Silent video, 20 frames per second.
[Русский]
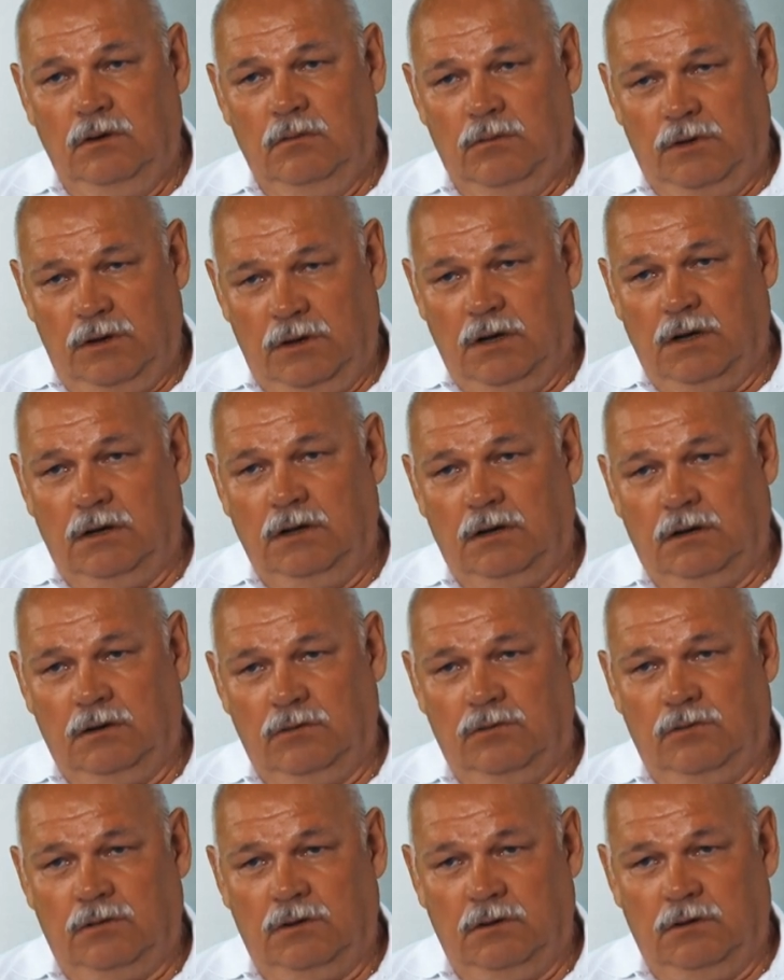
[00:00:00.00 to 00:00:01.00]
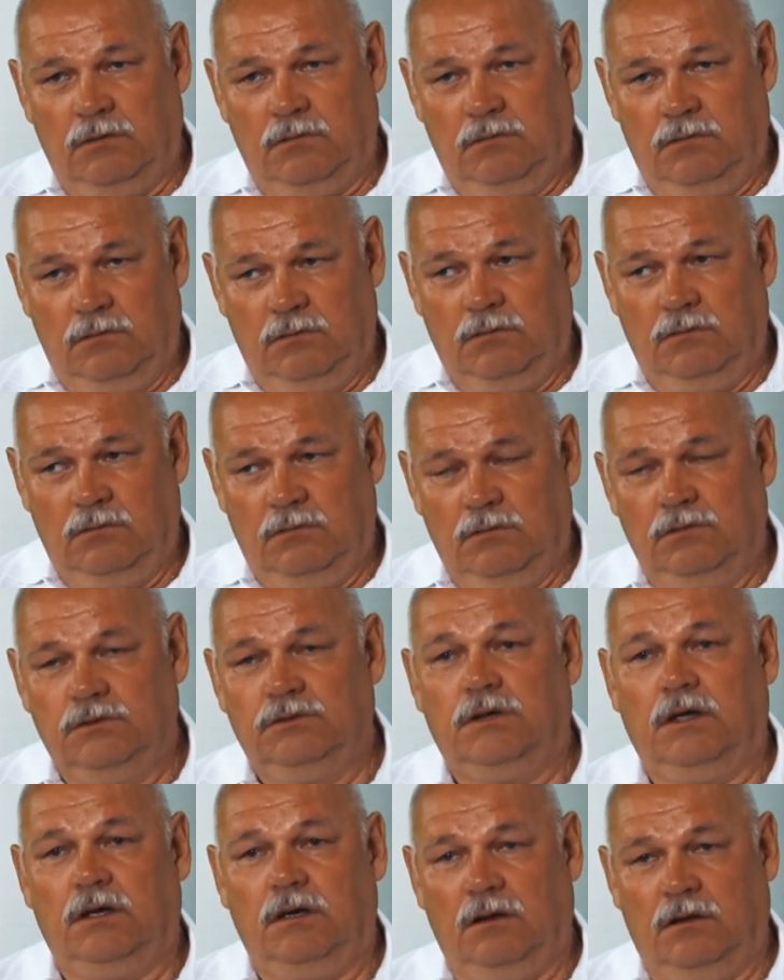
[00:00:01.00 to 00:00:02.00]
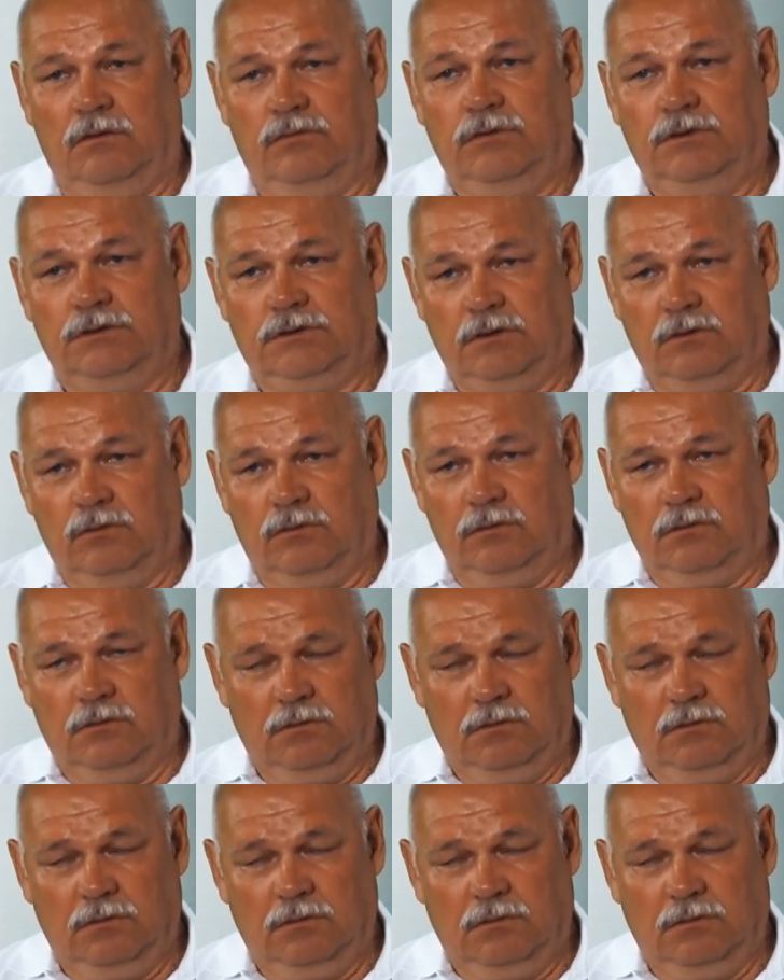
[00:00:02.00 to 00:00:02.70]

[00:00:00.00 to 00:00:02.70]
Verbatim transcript: бригады, которая стояла в, Десного...